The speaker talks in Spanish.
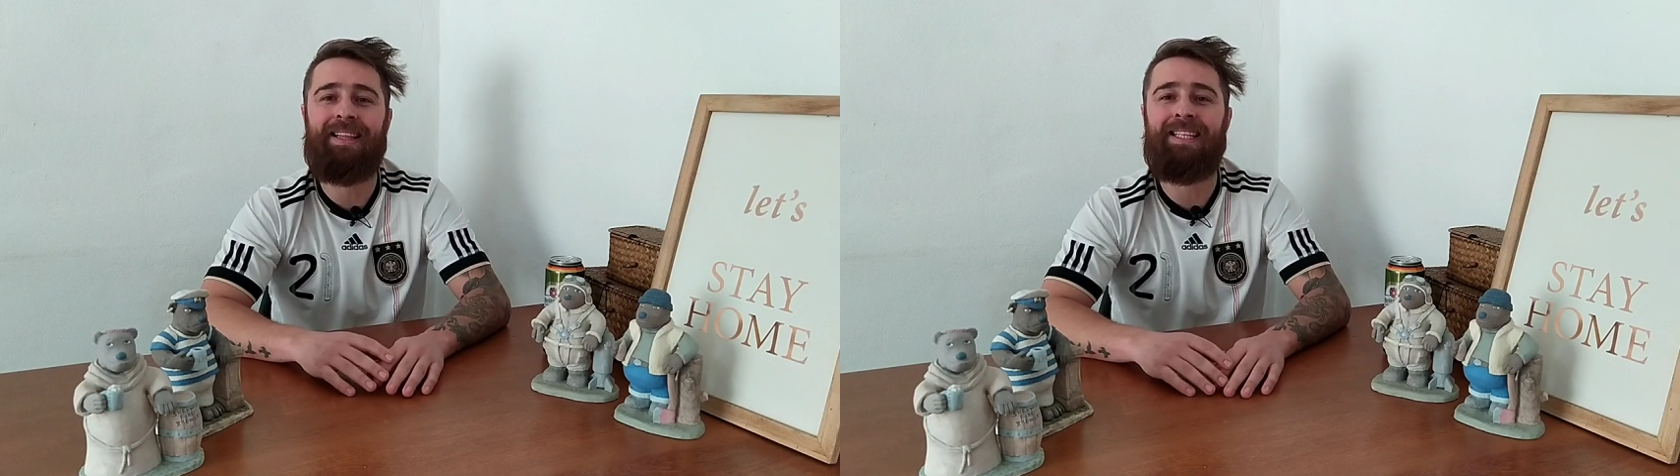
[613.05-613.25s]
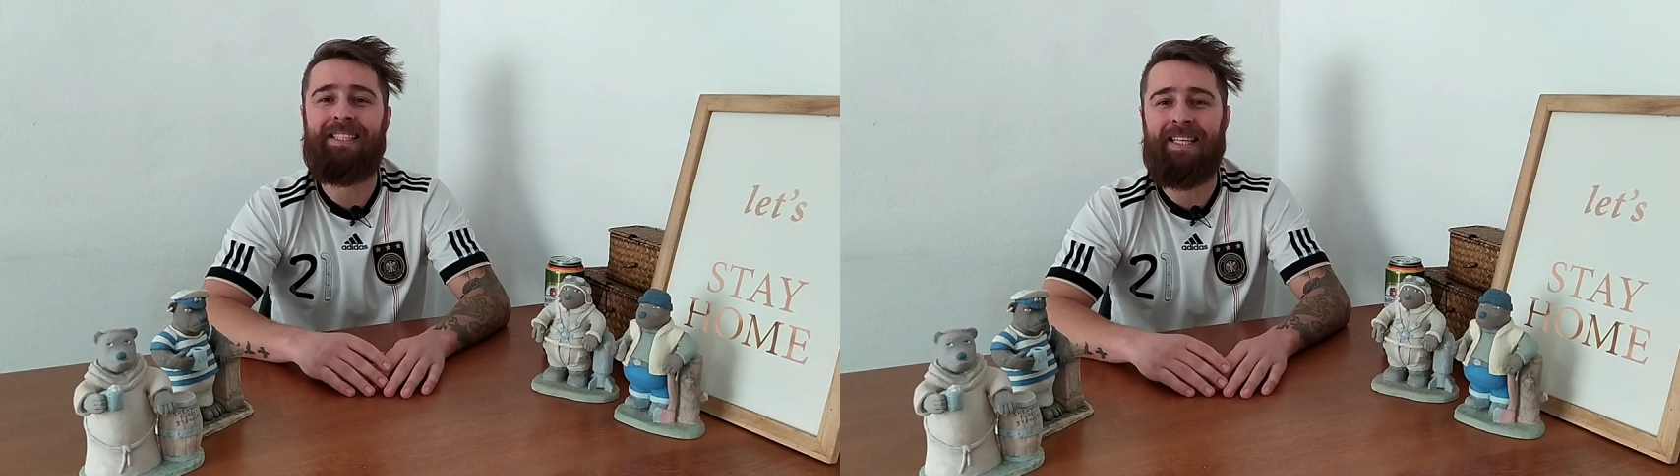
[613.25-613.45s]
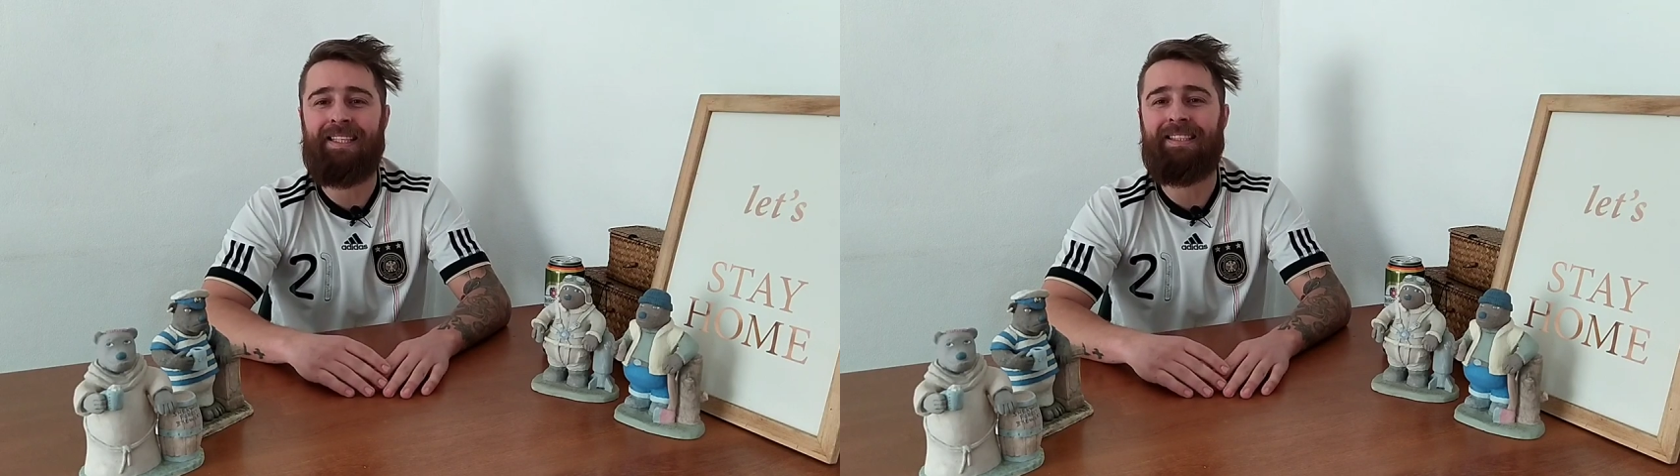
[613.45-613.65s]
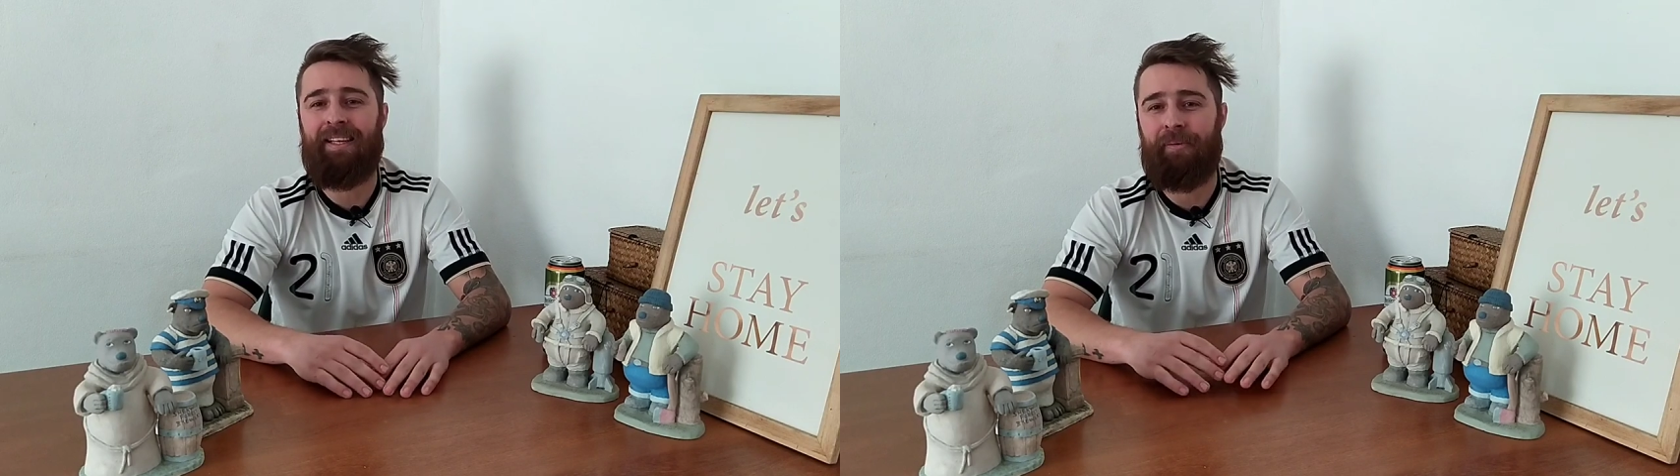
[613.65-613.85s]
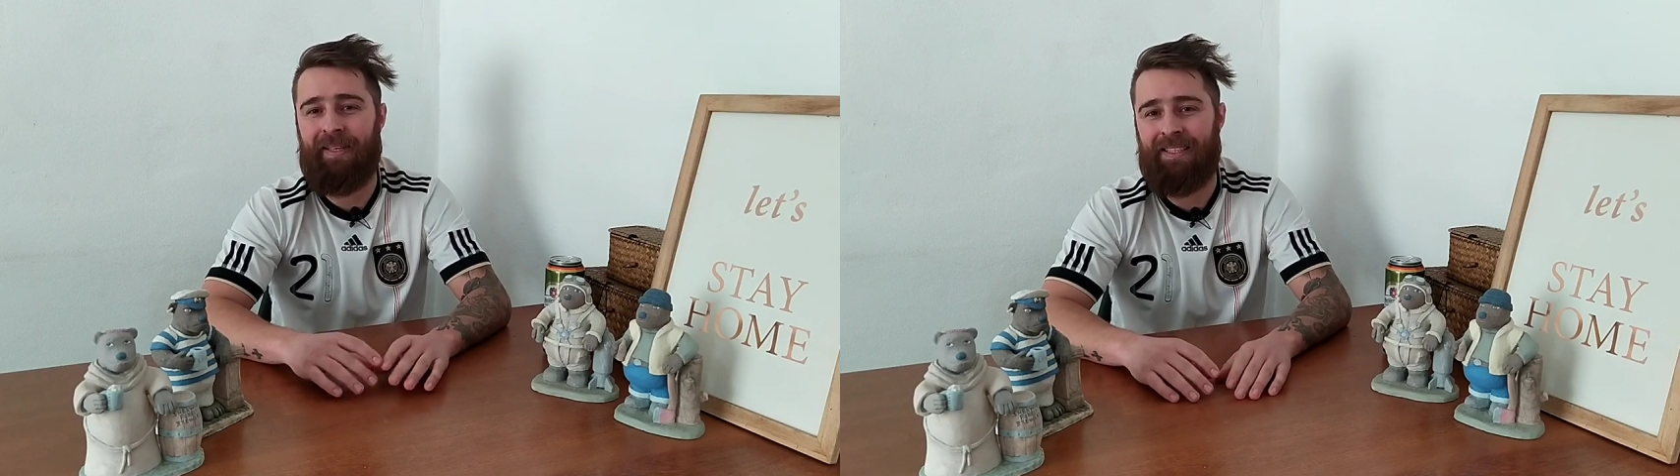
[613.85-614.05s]
dice
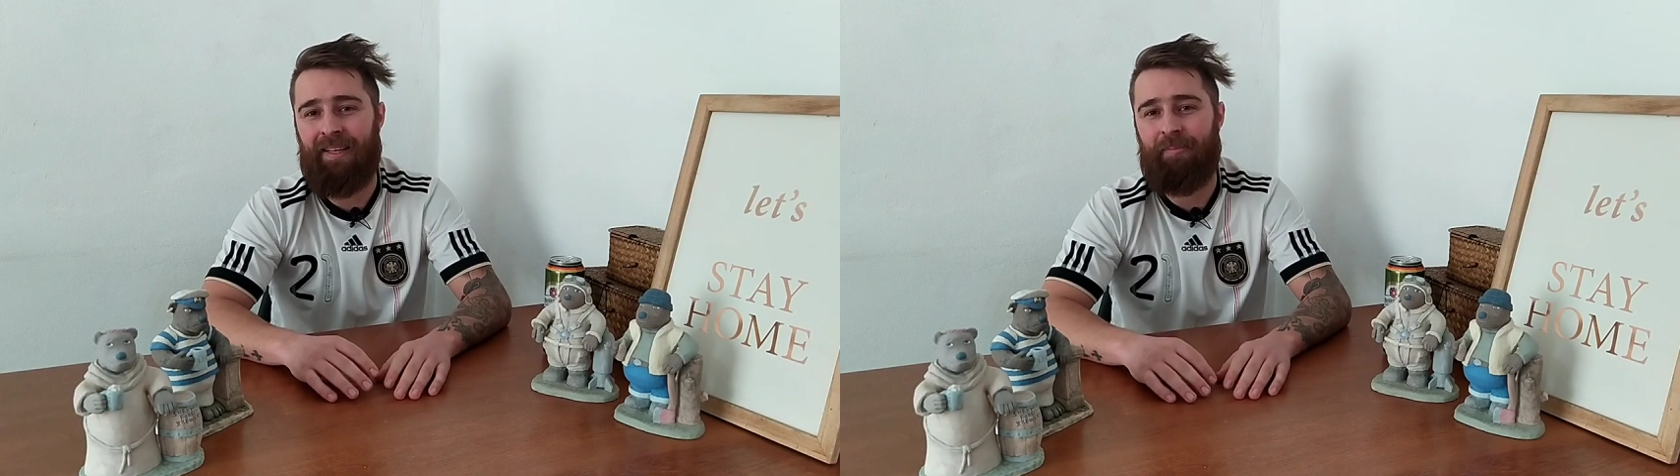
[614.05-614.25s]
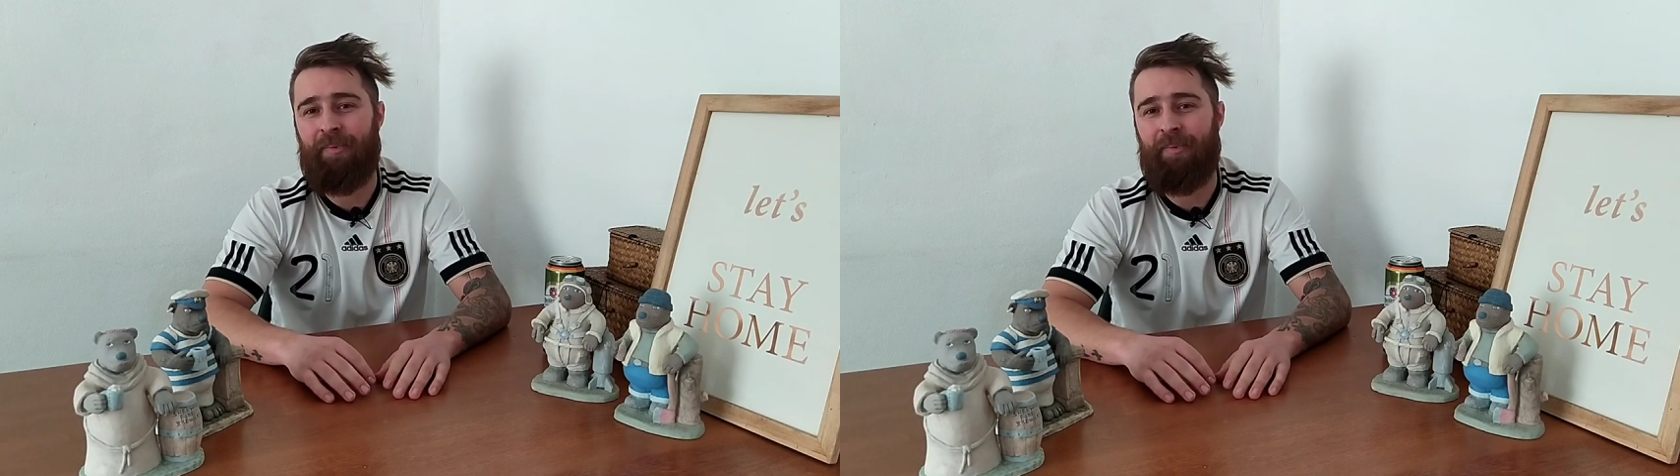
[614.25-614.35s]
cerveza,